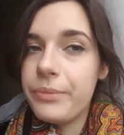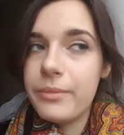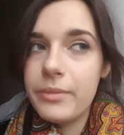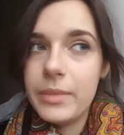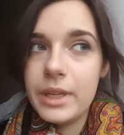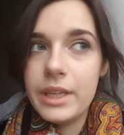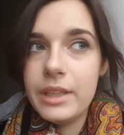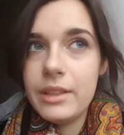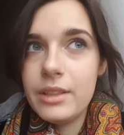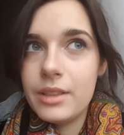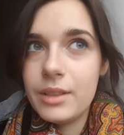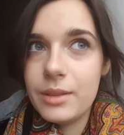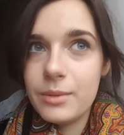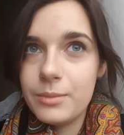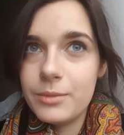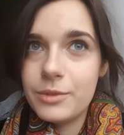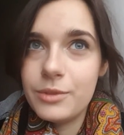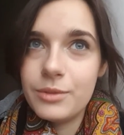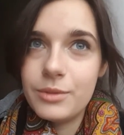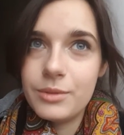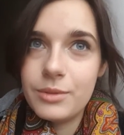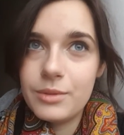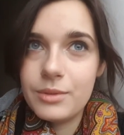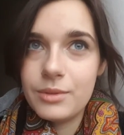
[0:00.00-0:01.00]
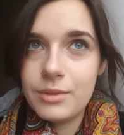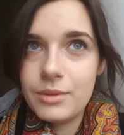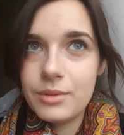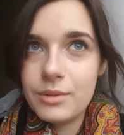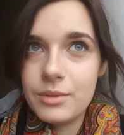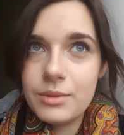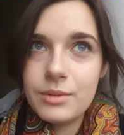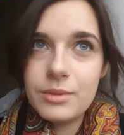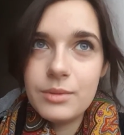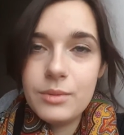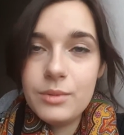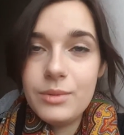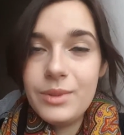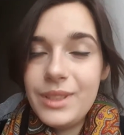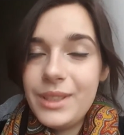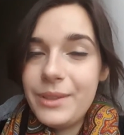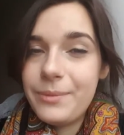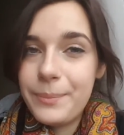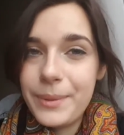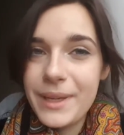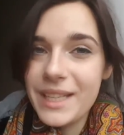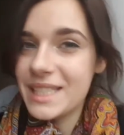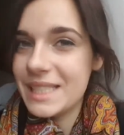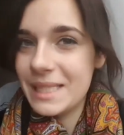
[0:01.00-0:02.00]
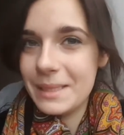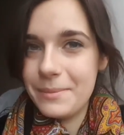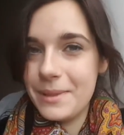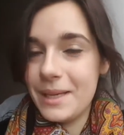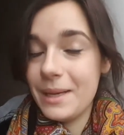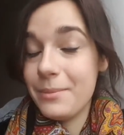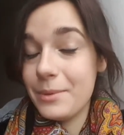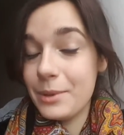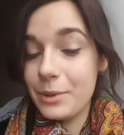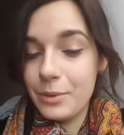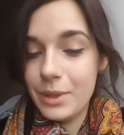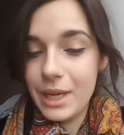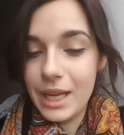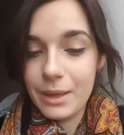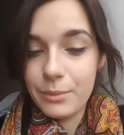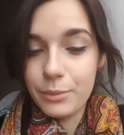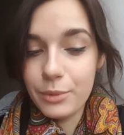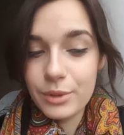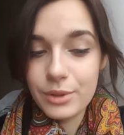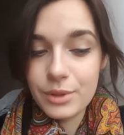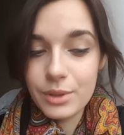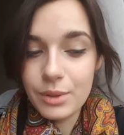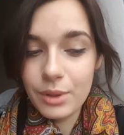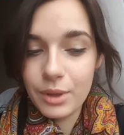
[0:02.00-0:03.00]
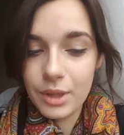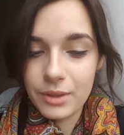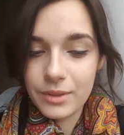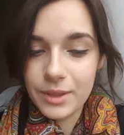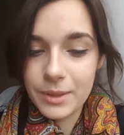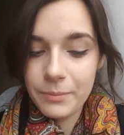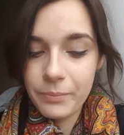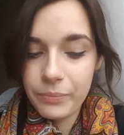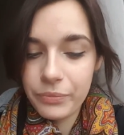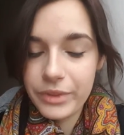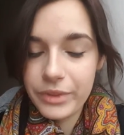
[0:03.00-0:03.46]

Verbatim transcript: поэтому, ну и в принципе я погуляю, будет здорово.